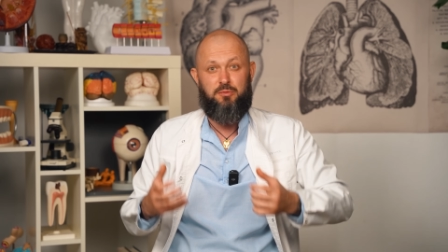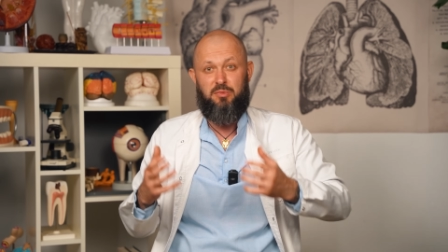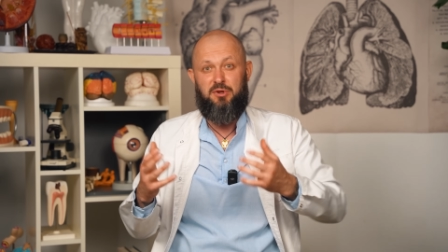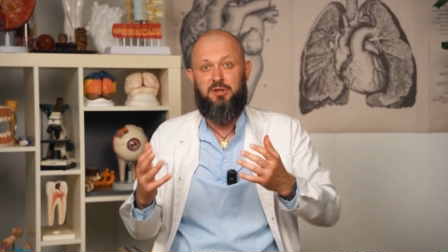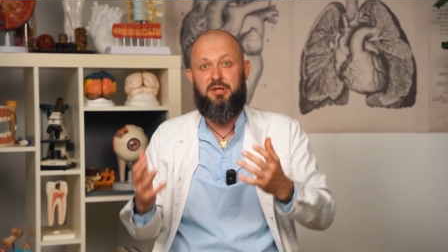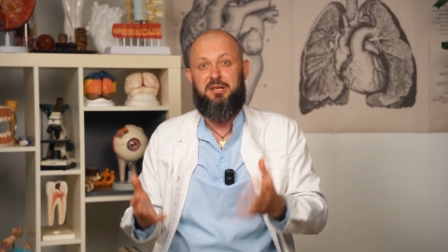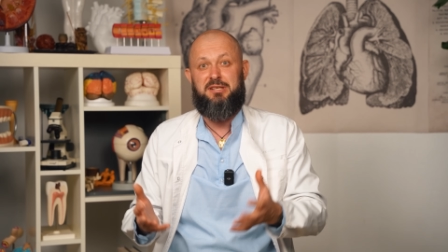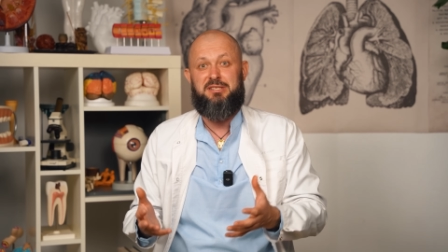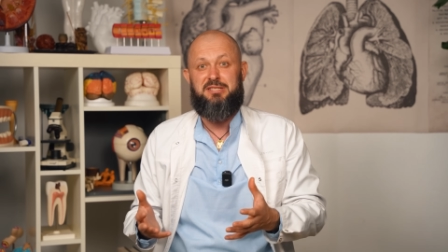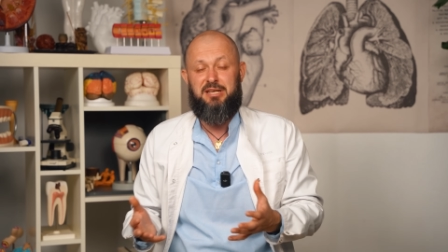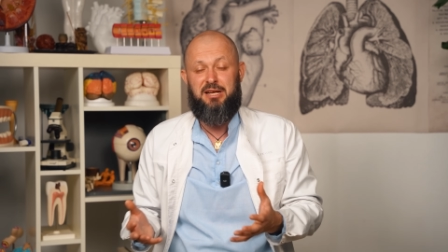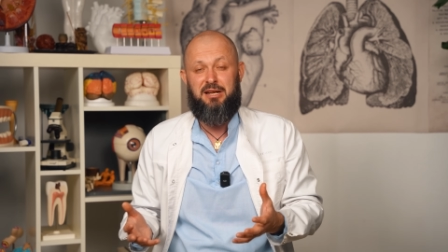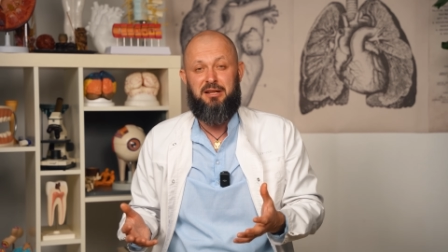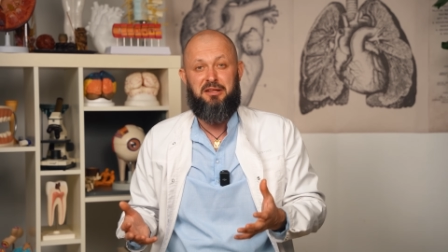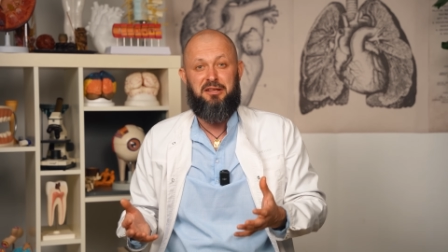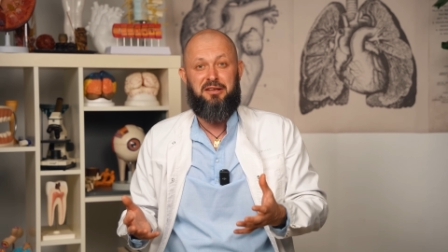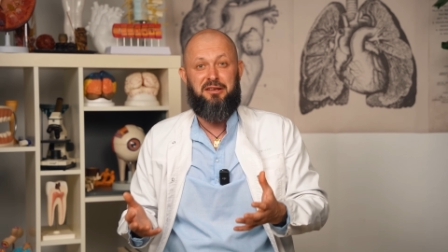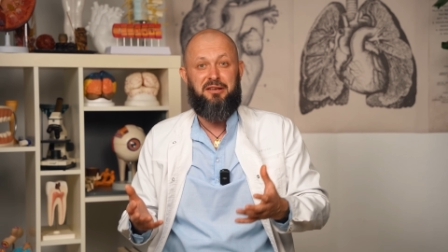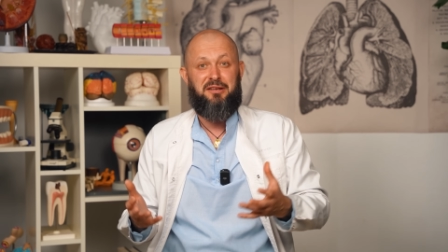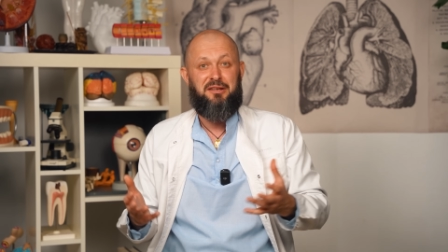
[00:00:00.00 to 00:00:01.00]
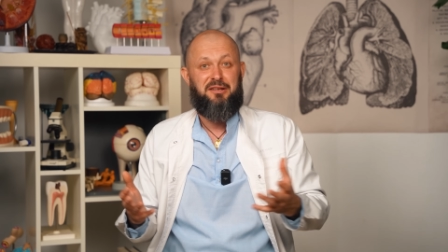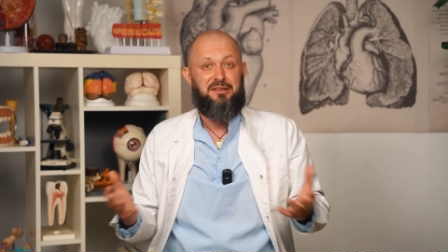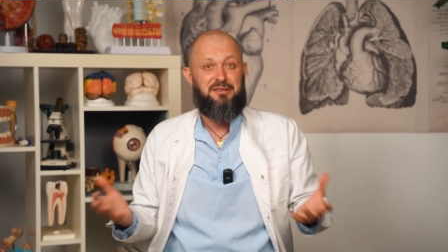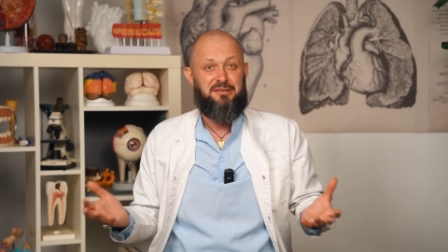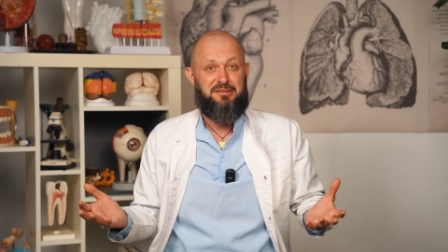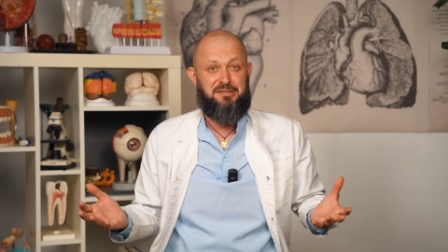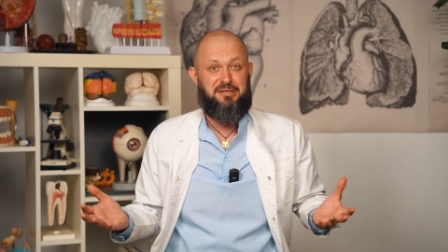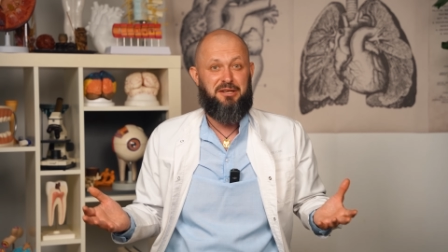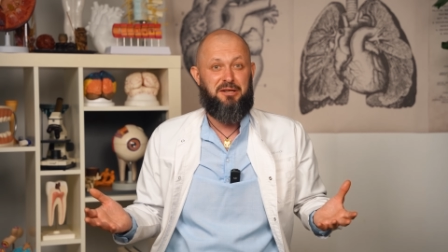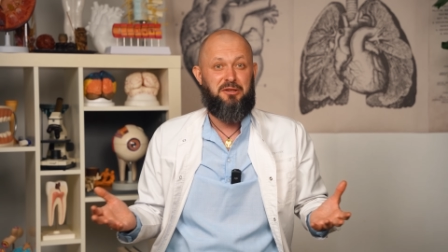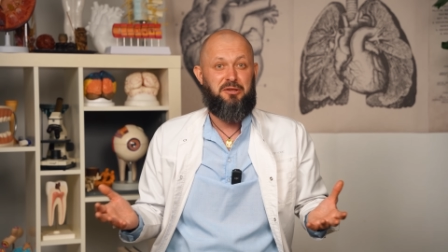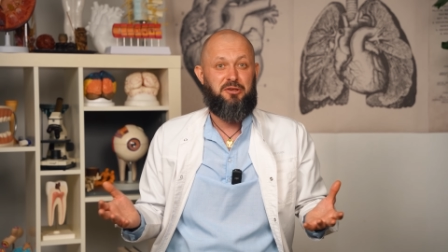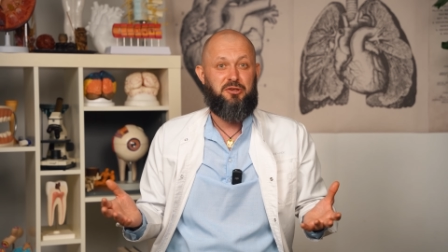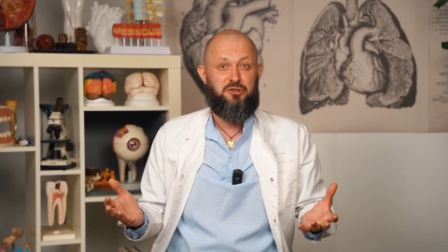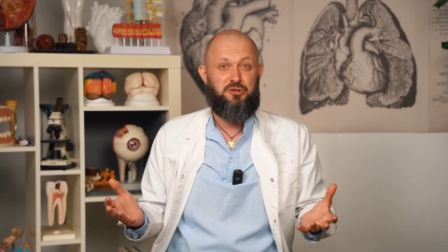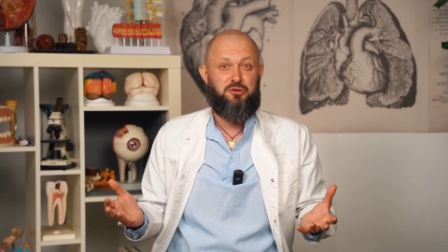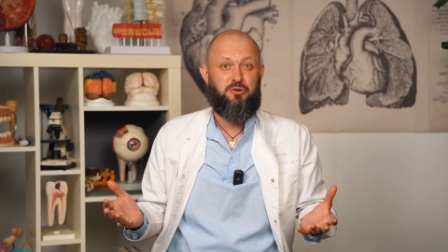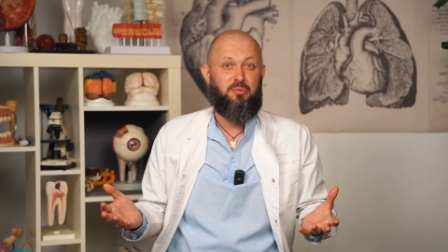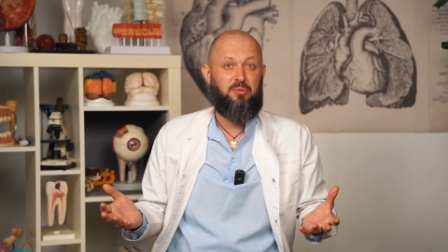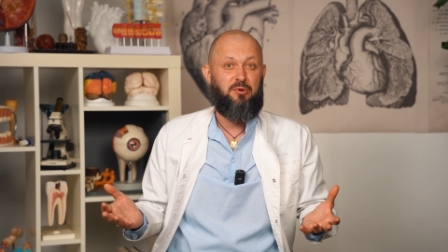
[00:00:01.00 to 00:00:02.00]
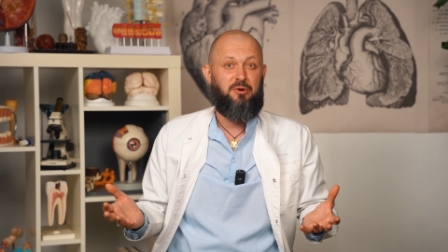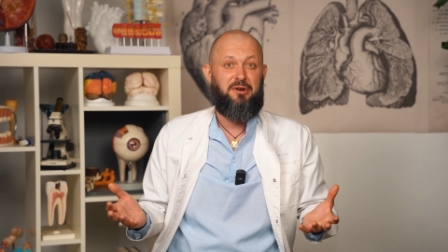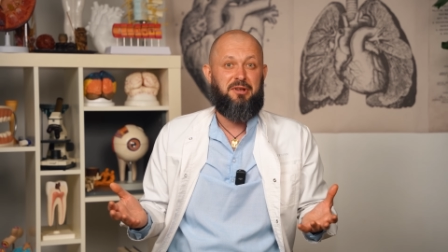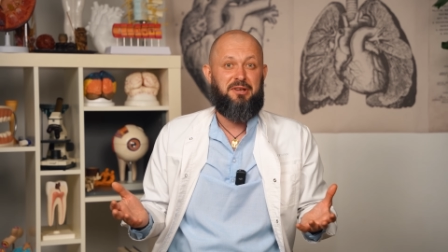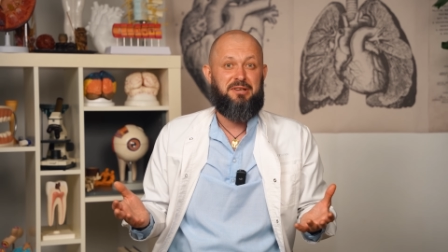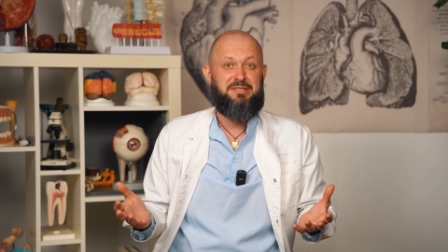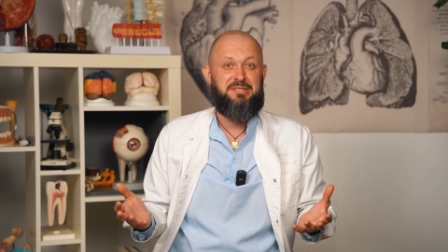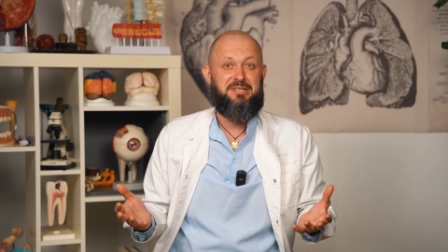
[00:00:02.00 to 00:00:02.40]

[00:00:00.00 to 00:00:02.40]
была сальная, стала еще более